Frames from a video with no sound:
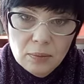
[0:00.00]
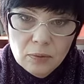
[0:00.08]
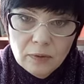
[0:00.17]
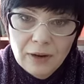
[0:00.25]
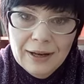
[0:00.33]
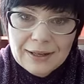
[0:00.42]

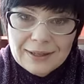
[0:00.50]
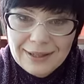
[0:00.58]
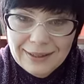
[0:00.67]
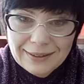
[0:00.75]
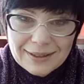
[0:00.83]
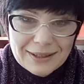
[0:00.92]
буквально
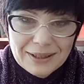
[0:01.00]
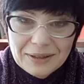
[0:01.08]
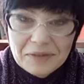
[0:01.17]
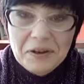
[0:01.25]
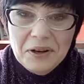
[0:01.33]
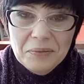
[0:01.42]
съела за это
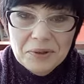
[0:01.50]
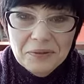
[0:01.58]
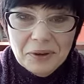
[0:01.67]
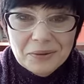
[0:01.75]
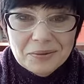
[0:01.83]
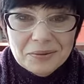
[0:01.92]
время
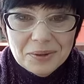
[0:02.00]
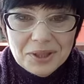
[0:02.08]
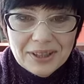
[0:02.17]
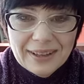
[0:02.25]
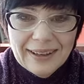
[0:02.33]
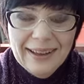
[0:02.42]
два
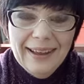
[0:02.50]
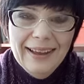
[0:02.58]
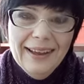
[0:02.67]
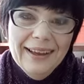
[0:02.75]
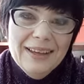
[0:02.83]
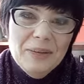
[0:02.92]
кусочка,
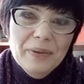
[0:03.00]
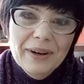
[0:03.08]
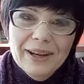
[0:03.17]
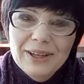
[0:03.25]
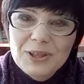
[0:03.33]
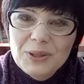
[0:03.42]
и
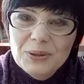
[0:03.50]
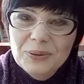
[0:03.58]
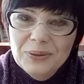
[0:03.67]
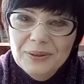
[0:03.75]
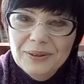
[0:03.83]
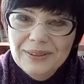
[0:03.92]
пока
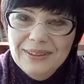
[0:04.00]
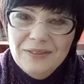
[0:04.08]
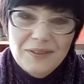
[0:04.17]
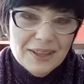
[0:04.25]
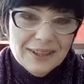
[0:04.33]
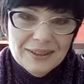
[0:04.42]
еще
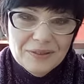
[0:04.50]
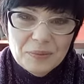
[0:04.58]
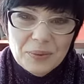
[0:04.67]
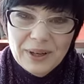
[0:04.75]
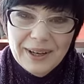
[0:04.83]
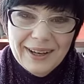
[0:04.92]
эффектов
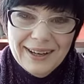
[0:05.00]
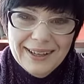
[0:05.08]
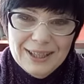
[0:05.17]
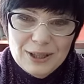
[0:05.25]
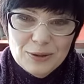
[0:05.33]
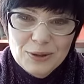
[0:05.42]
пока
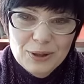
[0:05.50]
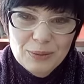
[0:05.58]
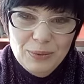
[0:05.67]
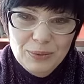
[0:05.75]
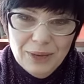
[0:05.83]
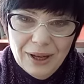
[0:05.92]
еще не
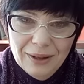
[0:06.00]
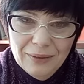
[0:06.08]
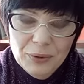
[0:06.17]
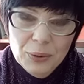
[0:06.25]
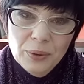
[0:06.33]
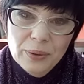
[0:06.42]
наблюдала.
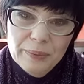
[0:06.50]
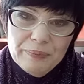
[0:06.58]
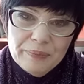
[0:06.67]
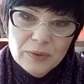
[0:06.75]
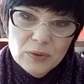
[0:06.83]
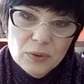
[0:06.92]
Но,
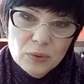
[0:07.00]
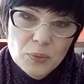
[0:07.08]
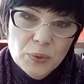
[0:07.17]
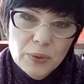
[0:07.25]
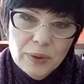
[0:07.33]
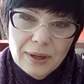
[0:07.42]
ну,
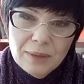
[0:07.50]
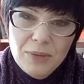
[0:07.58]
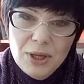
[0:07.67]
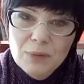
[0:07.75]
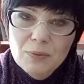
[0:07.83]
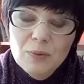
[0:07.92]
думаю, как
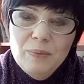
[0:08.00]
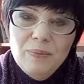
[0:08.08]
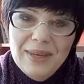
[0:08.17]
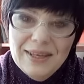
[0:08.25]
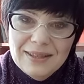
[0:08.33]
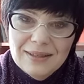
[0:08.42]
минимум
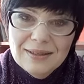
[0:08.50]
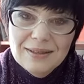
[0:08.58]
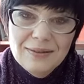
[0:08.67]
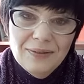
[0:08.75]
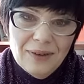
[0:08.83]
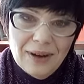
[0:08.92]

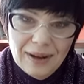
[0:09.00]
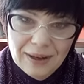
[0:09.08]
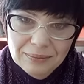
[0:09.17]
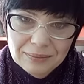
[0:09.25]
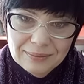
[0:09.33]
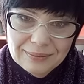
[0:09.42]

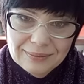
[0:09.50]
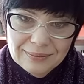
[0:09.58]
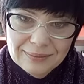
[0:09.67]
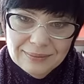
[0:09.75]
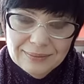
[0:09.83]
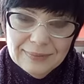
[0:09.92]
месяц-два.
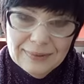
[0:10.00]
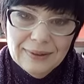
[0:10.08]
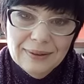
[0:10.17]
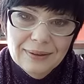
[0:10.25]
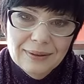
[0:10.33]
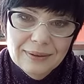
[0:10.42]

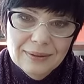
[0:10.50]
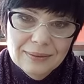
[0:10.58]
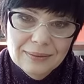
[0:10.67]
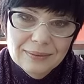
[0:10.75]
Э,